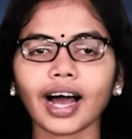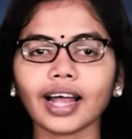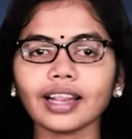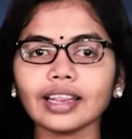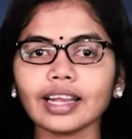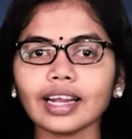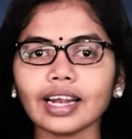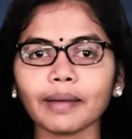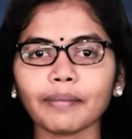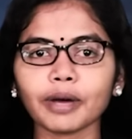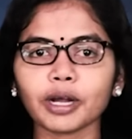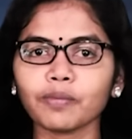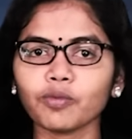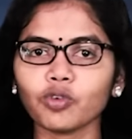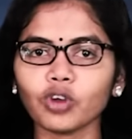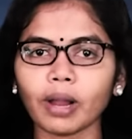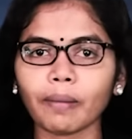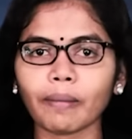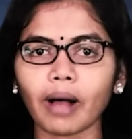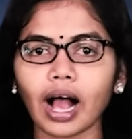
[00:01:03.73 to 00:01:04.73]
அந்த நபர்
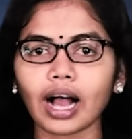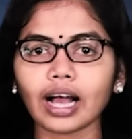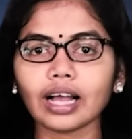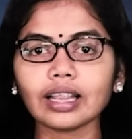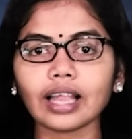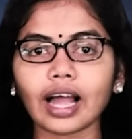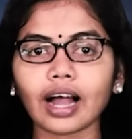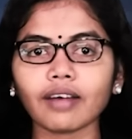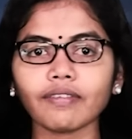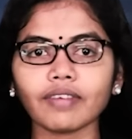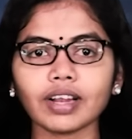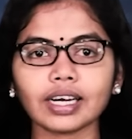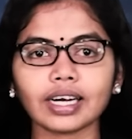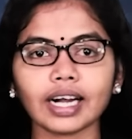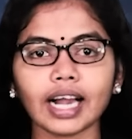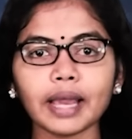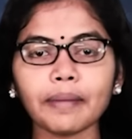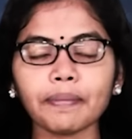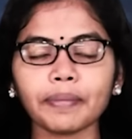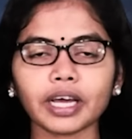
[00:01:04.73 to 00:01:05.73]
மூலமாக
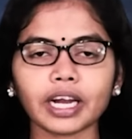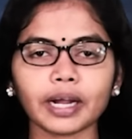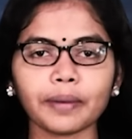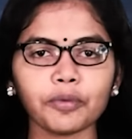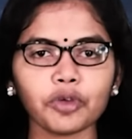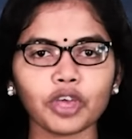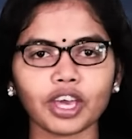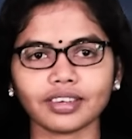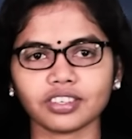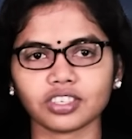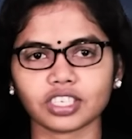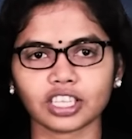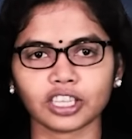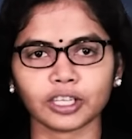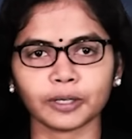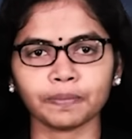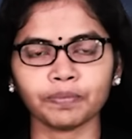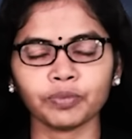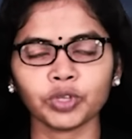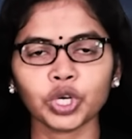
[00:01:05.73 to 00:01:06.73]
தகவல்களை பெற
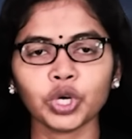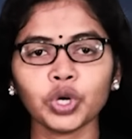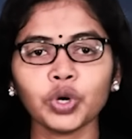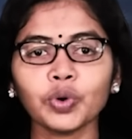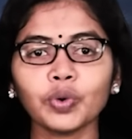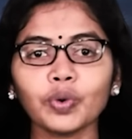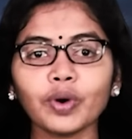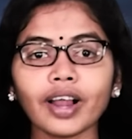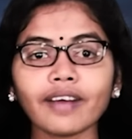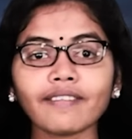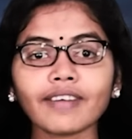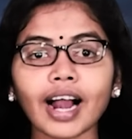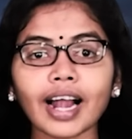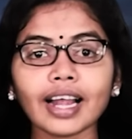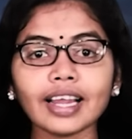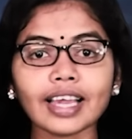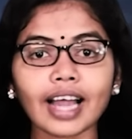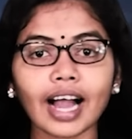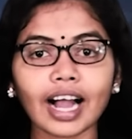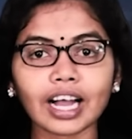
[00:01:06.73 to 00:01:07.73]
முயன்றது
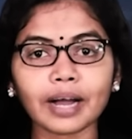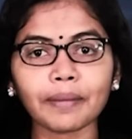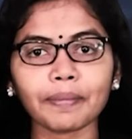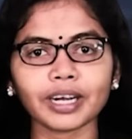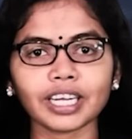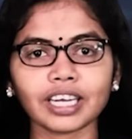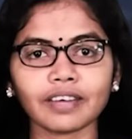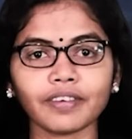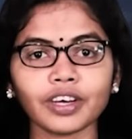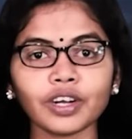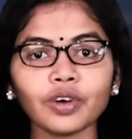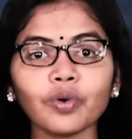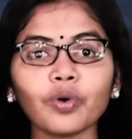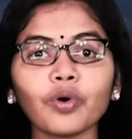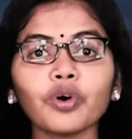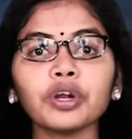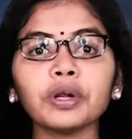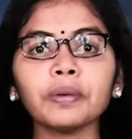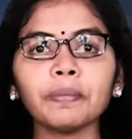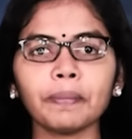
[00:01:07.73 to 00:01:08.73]
உளவாளியாக்கப்பட்டவர்
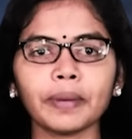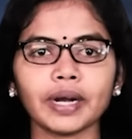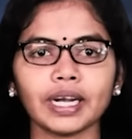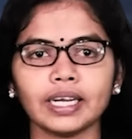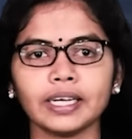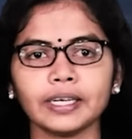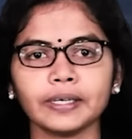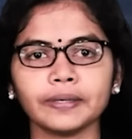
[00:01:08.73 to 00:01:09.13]
ஒரு பெண்